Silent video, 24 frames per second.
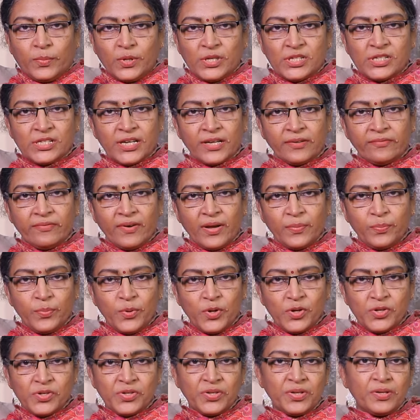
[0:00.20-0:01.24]
మిస్టిక్
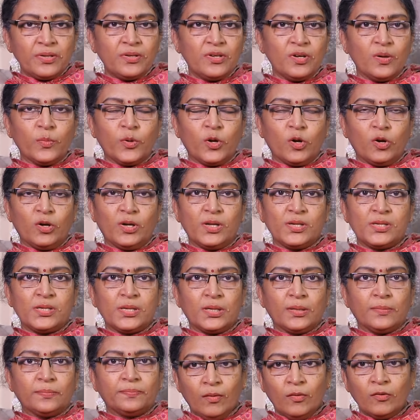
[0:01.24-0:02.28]
వైబ్రేషన్
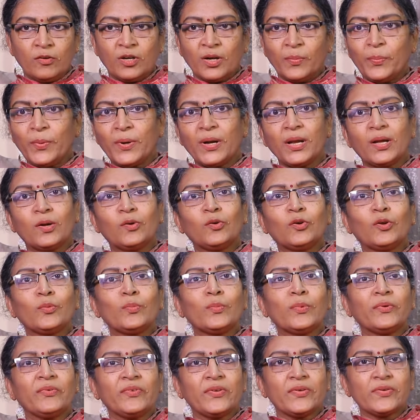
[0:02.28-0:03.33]
న్యూమరాలజీ ఒకప్పటి
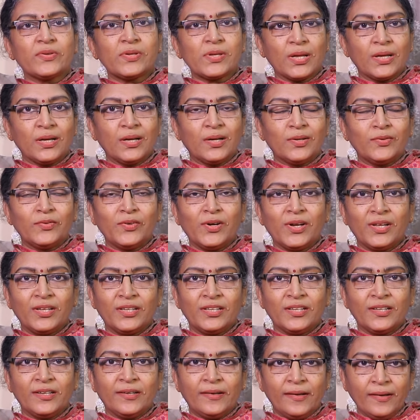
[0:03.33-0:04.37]
కుటుంబ వ్యవస్థ ఎలా
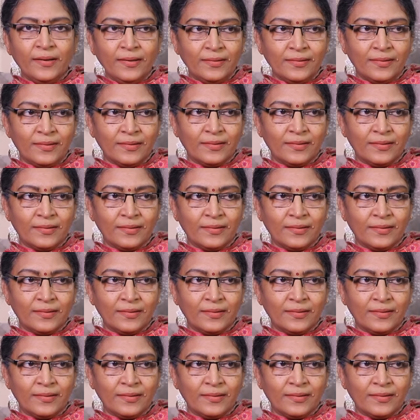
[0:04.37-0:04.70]
ఉండేదంటే